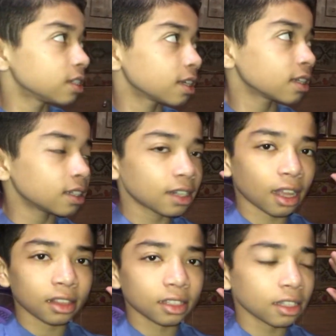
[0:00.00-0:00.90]
रहे हैं
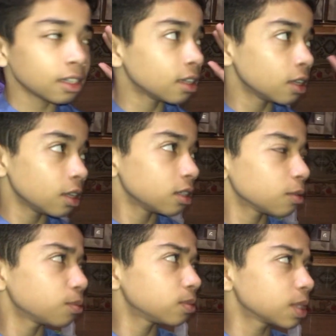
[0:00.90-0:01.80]
रात के
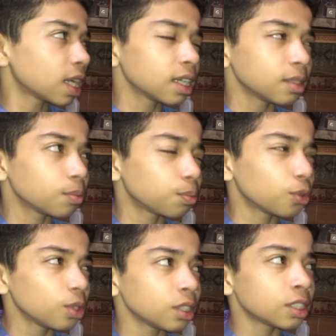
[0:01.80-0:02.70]
साढ़े
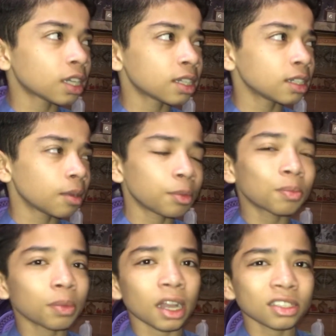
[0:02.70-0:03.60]
पौने चार या फिर
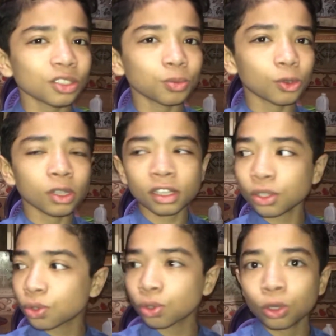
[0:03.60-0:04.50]
पाँच ही बोलेंगे
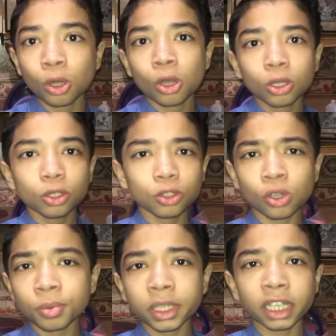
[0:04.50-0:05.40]
इसको तो
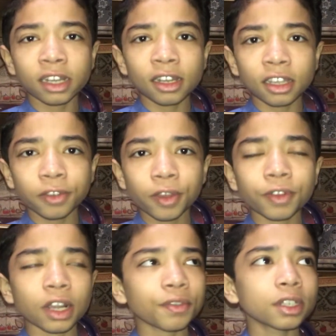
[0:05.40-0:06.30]
चलो अभी सैरी लगी हुई
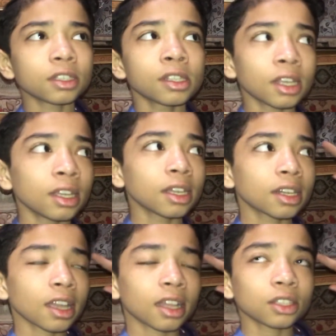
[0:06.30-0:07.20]
फटाफट से सैरी
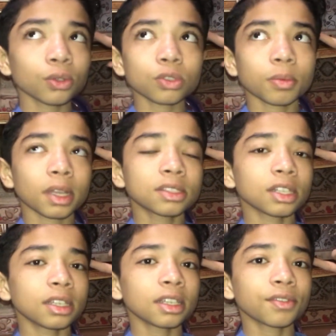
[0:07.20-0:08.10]
करके आते हैं उसके बाद
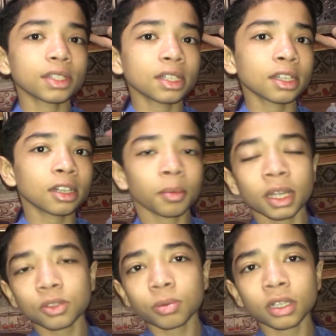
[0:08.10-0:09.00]
चलेंगे फजर की
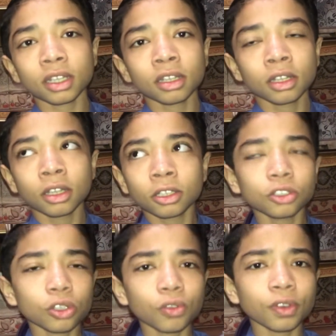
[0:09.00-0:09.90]
नमाज़ पढ़ने
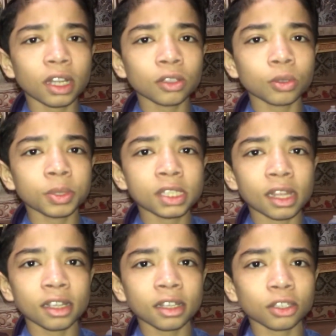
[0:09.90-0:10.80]
चलो फ़िलहाल तो अभी
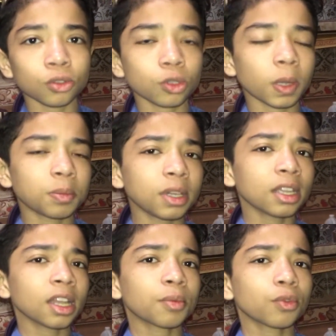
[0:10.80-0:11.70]
सैरी करते हैं उसके बाद
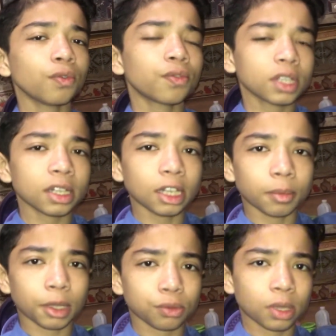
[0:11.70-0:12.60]
मिलेंगे आपको फजर की
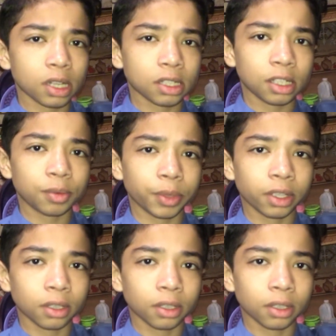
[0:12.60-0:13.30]
नमाज़ वाले सीन में